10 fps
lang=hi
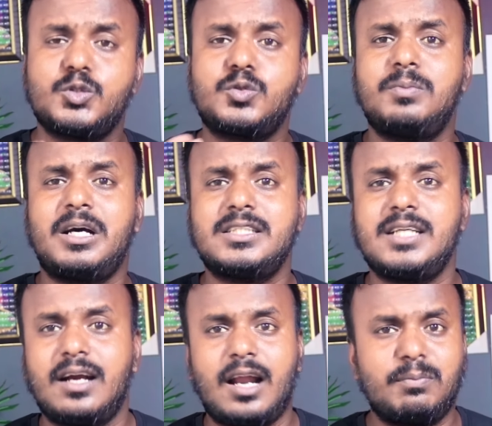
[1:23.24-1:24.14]
सुकुम
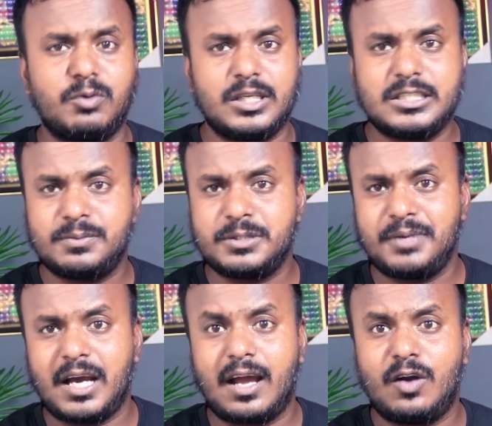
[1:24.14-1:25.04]
राशि अगर आपको नहीं समझ
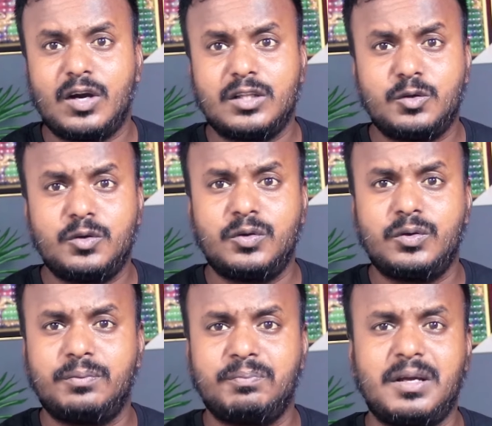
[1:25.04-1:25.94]
में आ रहा होगा तो
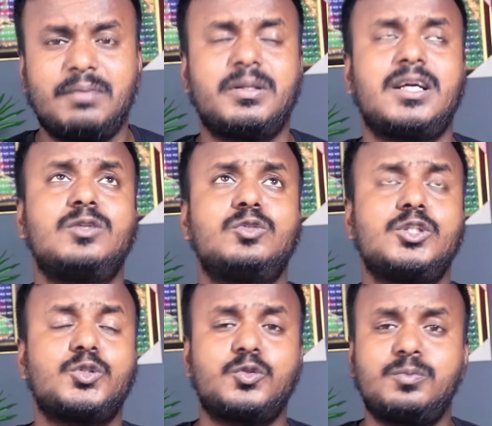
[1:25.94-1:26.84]
मैं बता दूं
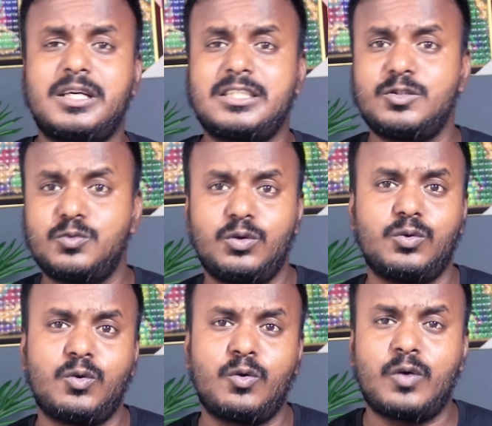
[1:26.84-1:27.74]
कि सुकुम राशि उन
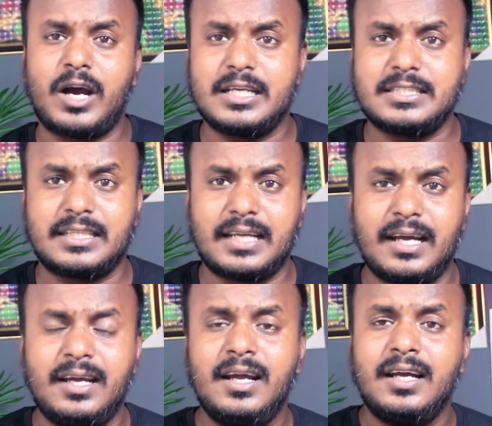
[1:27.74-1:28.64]
लोगों को कहा जाता
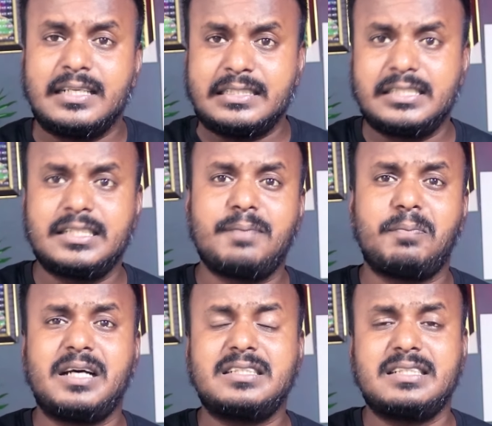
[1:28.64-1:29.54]
है जिनके
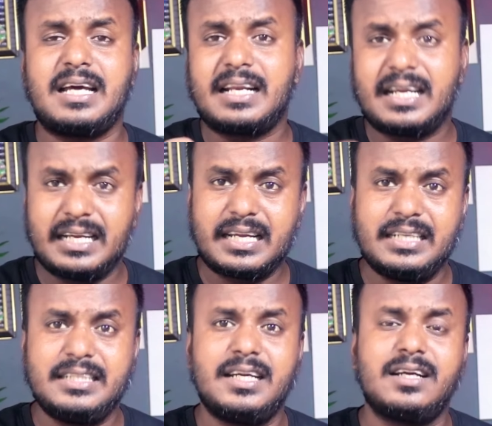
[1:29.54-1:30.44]
पास ना रहने के
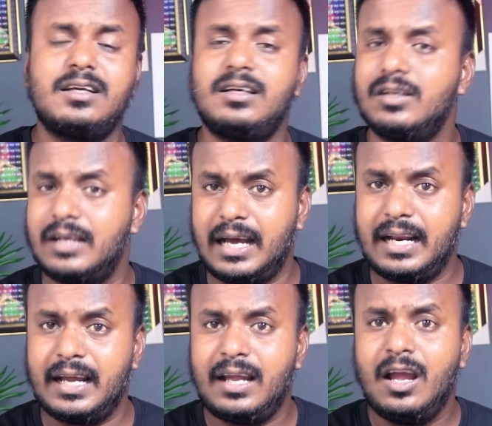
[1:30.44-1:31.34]
लिए
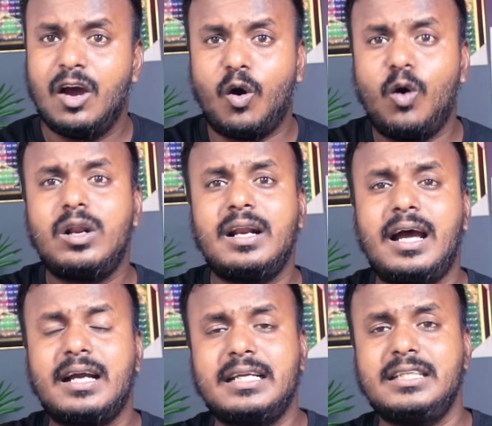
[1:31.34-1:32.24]
घर है और
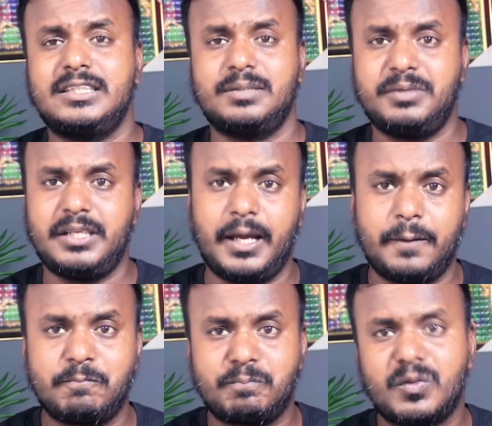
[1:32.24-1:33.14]
ना कि ज़मीन है
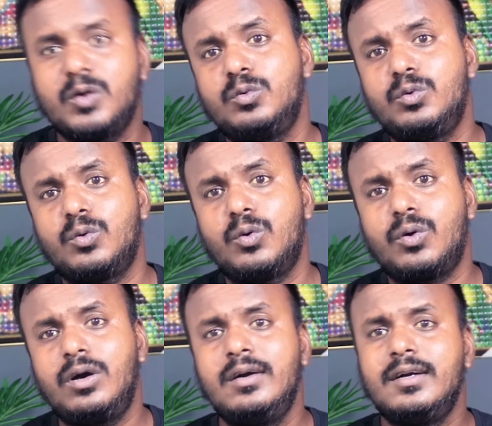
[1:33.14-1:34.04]
उन लोगों
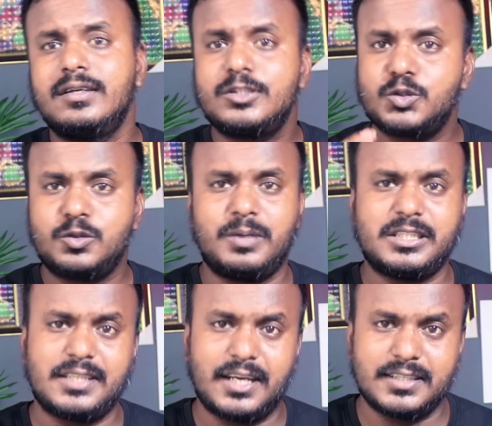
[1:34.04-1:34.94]
को सुकुम
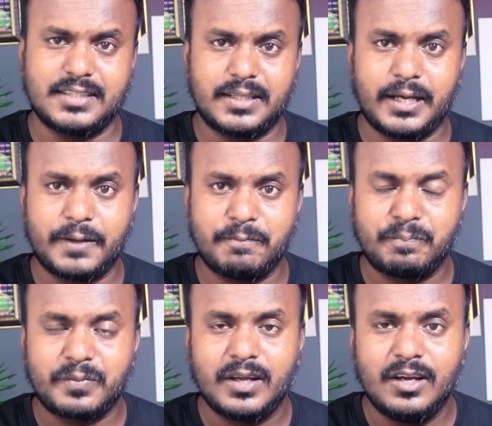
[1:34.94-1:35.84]
राशि कहा जाता है
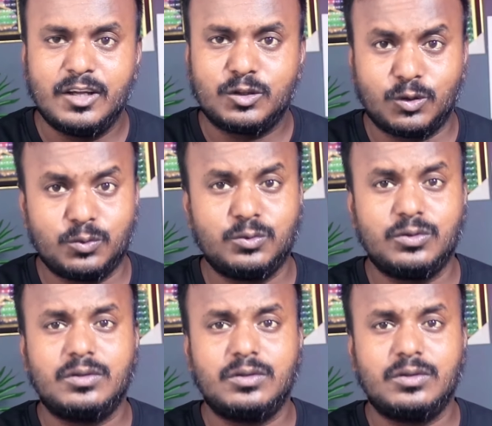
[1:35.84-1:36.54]
तो